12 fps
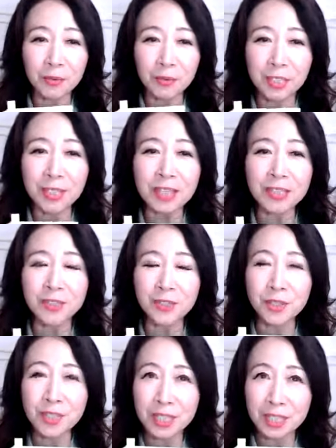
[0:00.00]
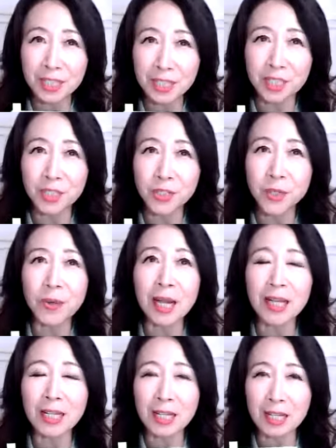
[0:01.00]
のしがつついたちに小
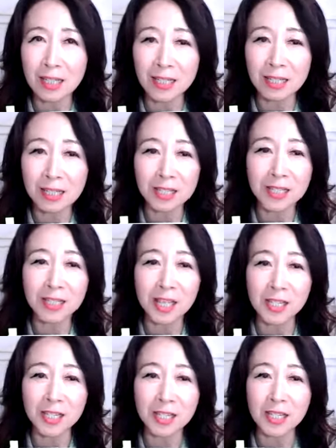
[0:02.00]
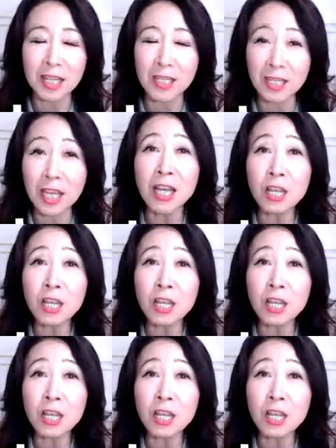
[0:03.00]
学館から出させていただいた